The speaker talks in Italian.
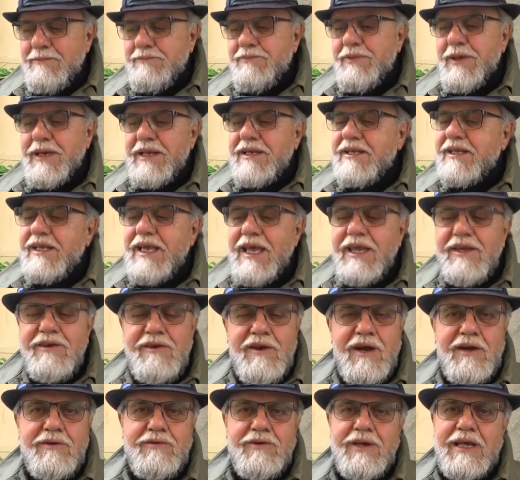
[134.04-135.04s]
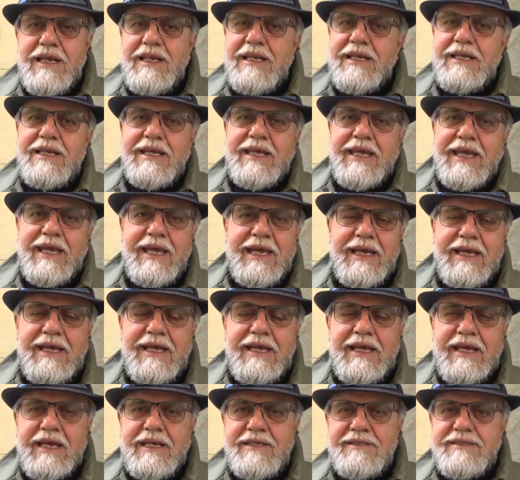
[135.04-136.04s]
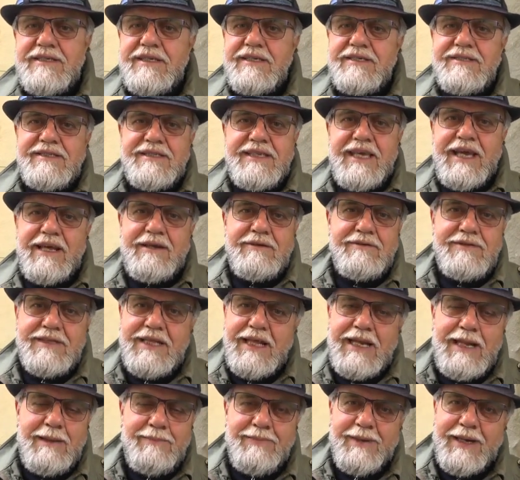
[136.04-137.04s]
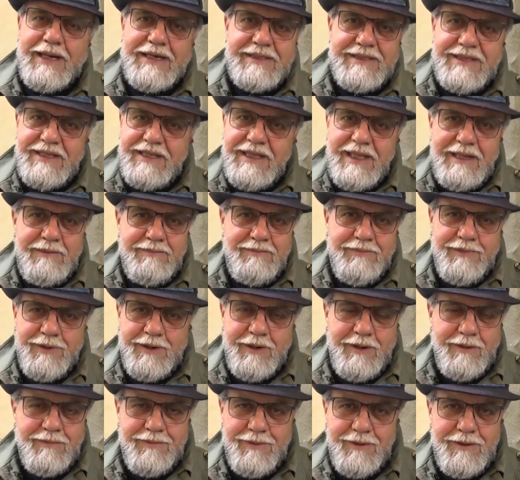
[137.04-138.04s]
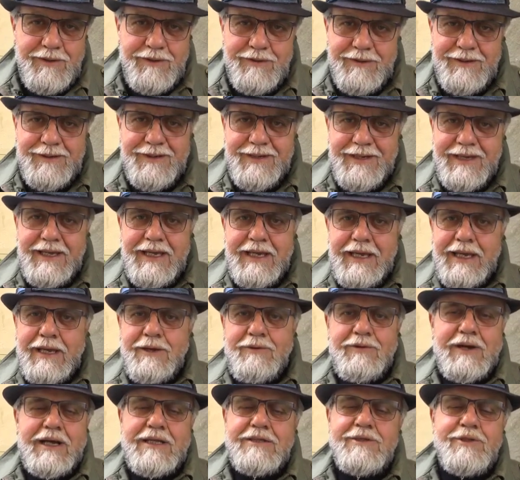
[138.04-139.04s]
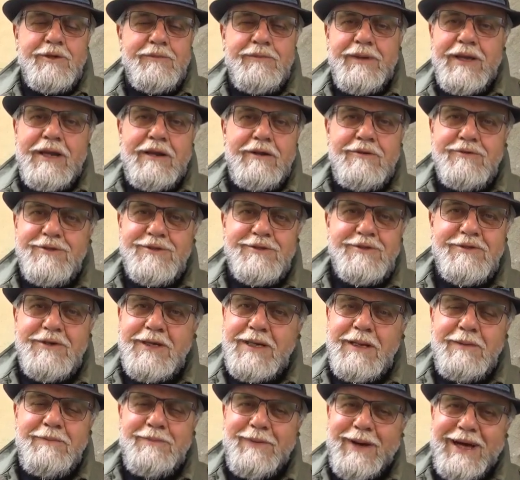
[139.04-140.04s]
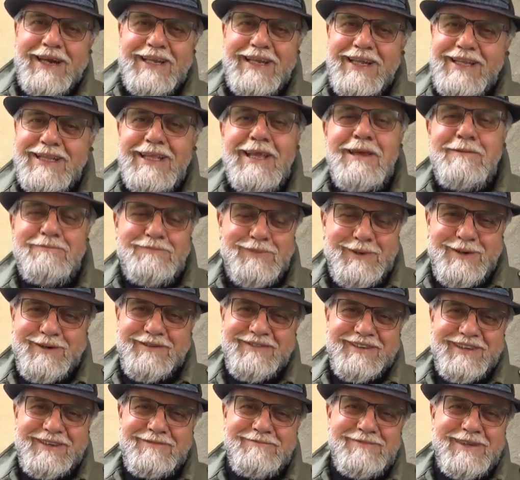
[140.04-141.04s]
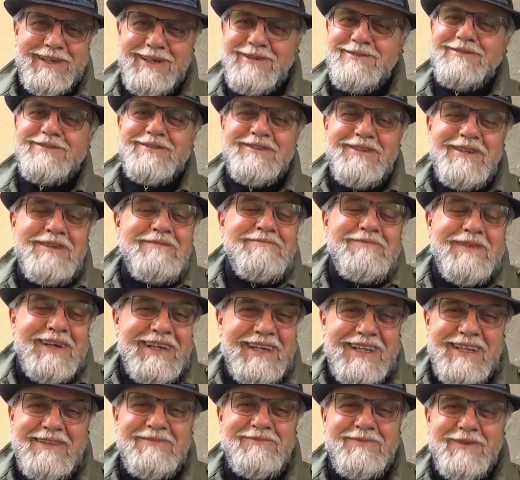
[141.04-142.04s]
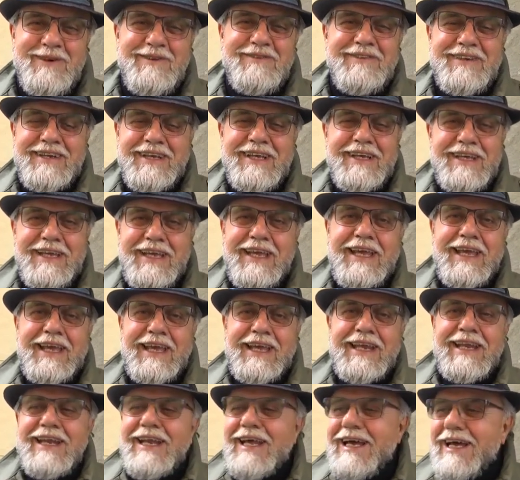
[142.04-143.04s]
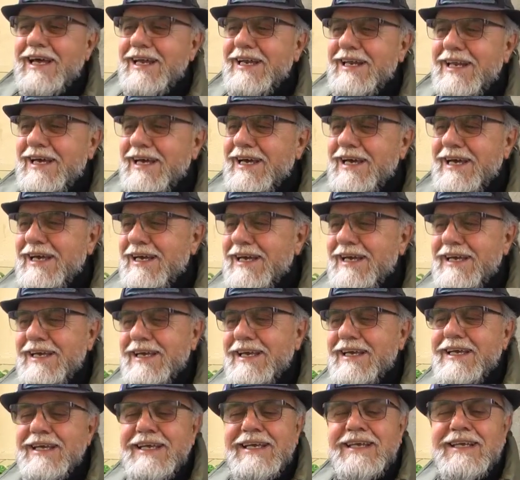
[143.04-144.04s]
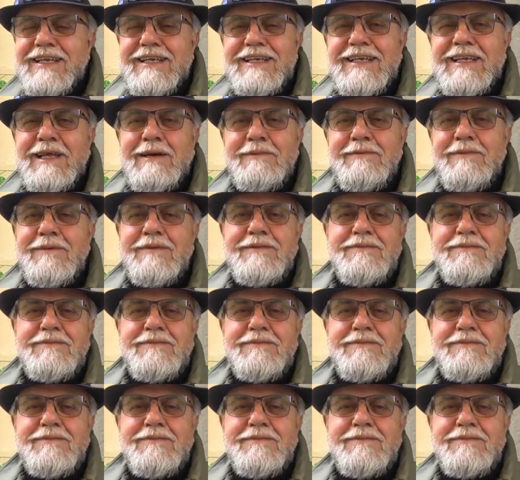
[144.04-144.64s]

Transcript: perché io a quelli che si schierano dalla parte del popolo, quando Berlusconi parla dei poveri, Berlusconi parla dei poveri, la, la, la